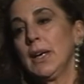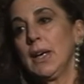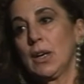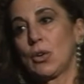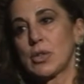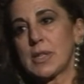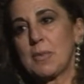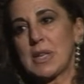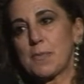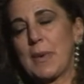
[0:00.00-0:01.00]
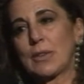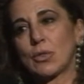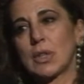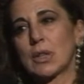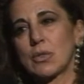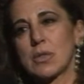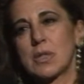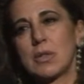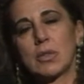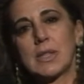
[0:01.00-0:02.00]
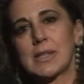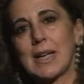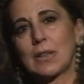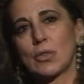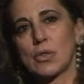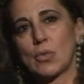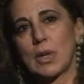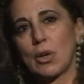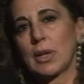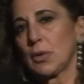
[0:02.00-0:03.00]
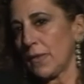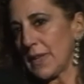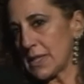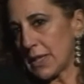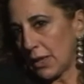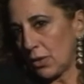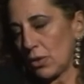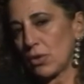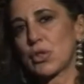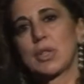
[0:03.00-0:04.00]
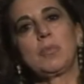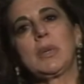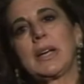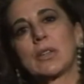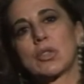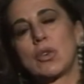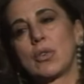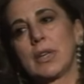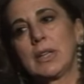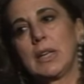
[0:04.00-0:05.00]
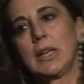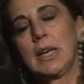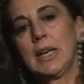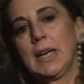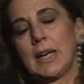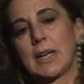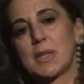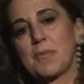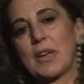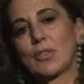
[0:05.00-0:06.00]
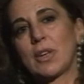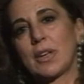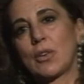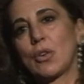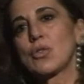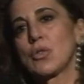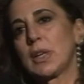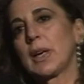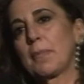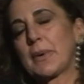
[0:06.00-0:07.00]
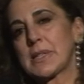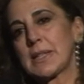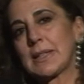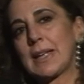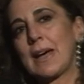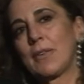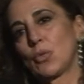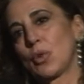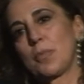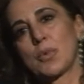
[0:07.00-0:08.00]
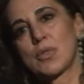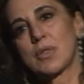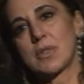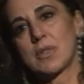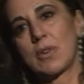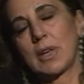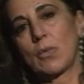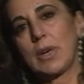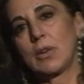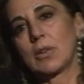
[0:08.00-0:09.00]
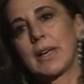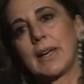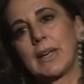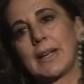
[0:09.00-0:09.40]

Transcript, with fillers: Cosa mi aspetto dal Consiglio di Stato qualora dovesse riconoscermi ragione del, rispetto al ricorso di rappresentare un'opposizione, quello che in